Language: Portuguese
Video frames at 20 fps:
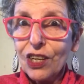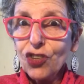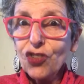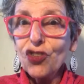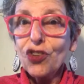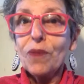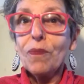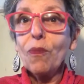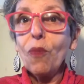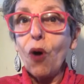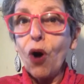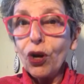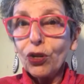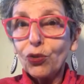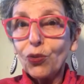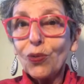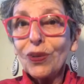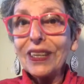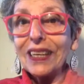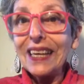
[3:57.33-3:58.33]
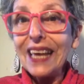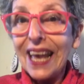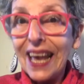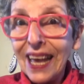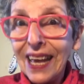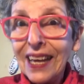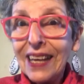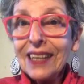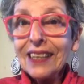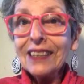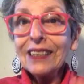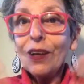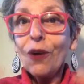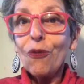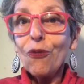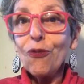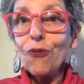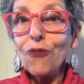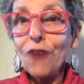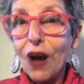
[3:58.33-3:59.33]
de modo que
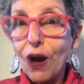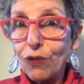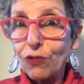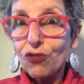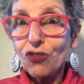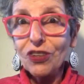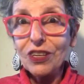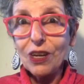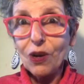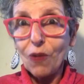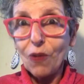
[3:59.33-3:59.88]
não falte